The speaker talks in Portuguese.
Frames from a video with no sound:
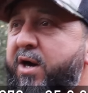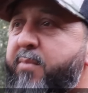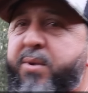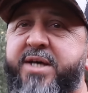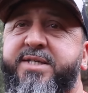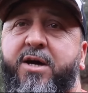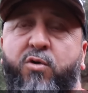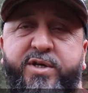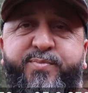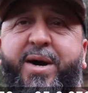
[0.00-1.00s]
é
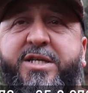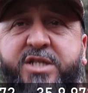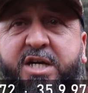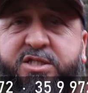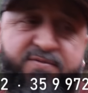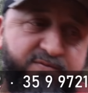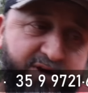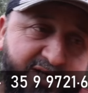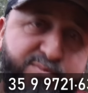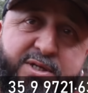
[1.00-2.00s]
prazeroso pra gente
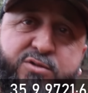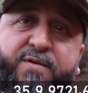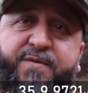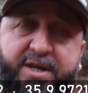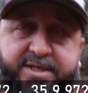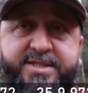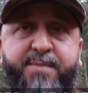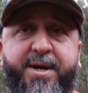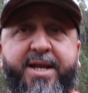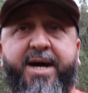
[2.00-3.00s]
ver as pessoas felizes
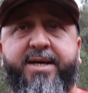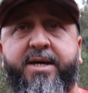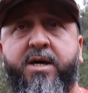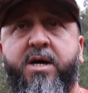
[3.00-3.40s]
também, né, Ari?